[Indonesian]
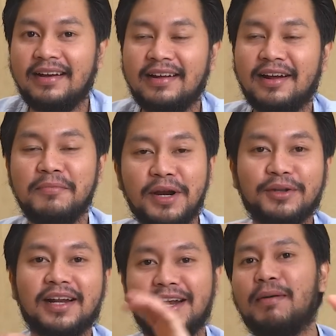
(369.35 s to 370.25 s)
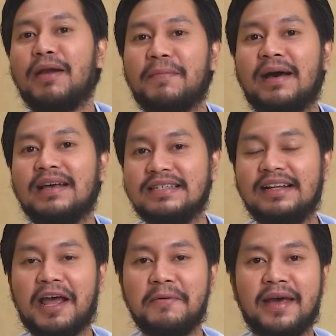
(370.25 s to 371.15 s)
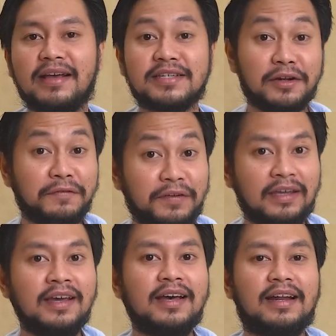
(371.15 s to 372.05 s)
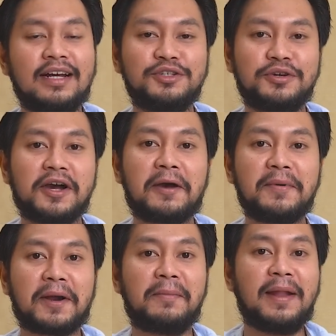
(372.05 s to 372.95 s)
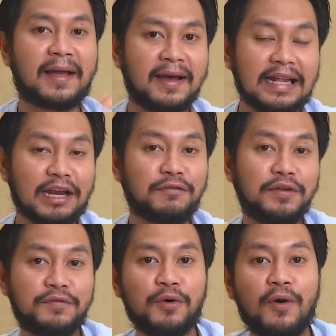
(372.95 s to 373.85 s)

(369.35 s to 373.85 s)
Dan berikut adalah beberapa hasil kamera selfie dan juga kamera belakang dari Vivo